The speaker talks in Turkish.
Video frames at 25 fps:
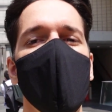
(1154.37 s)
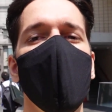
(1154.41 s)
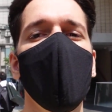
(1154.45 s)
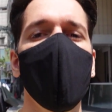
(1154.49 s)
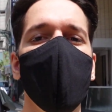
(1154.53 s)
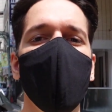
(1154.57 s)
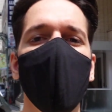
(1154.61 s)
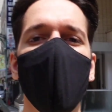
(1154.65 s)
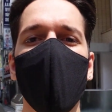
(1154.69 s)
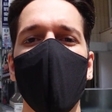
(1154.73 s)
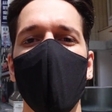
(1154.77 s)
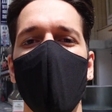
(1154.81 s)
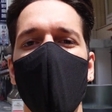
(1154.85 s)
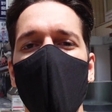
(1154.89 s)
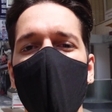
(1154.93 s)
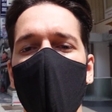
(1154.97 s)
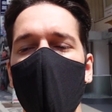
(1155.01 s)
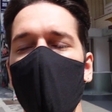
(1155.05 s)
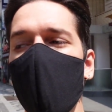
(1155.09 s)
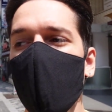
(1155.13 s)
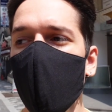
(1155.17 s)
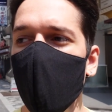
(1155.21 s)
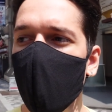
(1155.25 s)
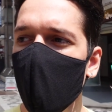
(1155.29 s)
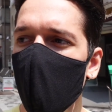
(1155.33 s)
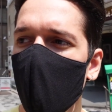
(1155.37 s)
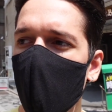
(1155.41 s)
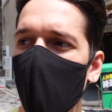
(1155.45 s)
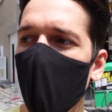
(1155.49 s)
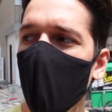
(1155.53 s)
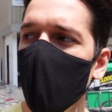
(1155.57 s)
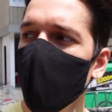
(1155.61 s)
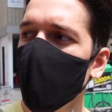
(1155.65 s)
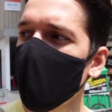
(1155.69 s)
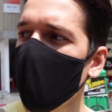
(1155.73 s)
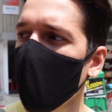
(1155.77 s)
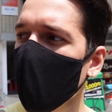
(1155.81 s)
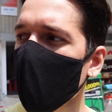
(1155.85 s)
yapma olayı ayrı. O
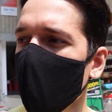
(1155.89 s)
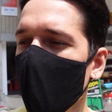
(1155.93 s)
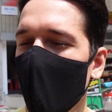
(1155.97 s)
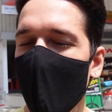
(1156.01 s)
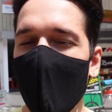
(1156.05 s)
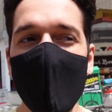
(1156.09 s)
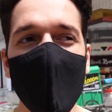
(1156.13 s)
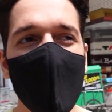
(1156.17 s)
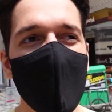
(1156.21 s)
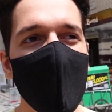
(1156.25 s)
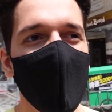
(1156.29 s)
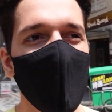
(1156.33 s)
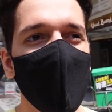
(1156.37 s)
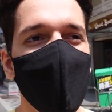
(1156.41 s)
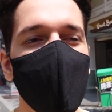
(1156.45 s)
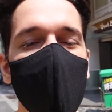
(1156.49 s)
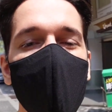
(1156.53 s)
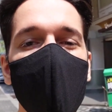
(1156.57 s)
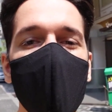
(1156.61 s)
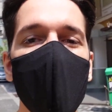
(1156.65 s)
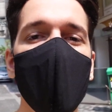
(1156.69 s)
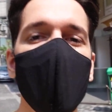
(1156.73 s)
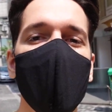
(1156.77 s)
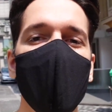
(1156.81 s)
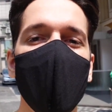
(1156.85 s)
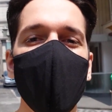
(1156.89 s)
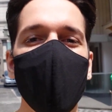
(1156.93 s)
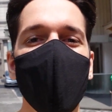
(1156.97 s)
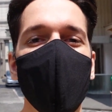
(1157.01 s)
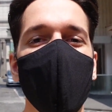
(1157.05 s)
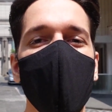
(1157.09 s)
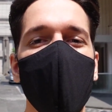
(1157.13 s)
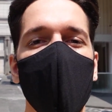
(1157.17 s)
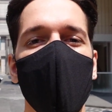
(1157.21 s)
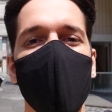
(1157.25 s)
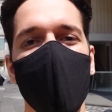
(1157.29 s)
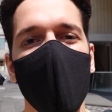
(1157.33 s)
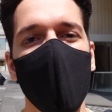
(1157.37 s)
yüzden birbirleriyle bu
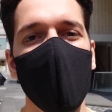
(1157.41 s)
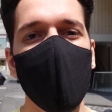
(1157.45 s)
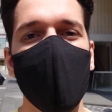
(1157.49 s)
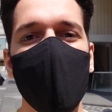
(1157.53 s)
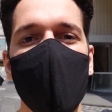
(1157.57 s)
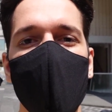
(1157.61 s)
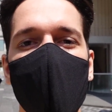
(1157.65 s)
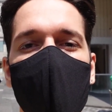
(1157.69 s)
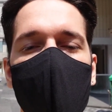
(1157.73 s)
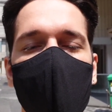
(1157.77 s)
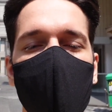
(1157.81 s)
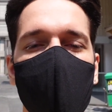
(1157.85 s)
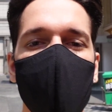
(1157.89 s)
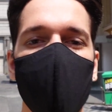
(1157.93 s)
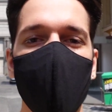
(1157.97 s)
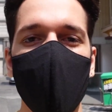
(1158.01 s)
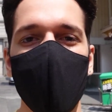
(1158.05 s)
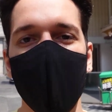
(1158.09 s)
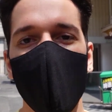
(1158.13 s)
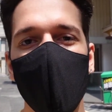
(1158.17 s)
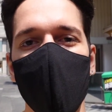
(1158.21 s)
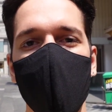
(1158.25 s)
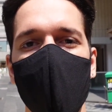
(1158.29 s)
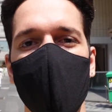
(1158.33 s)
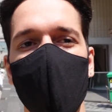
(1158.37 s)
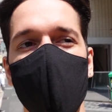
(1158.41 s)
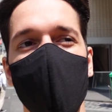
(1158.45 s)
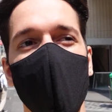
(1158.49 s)
yönden yarışıyor diyebiliriz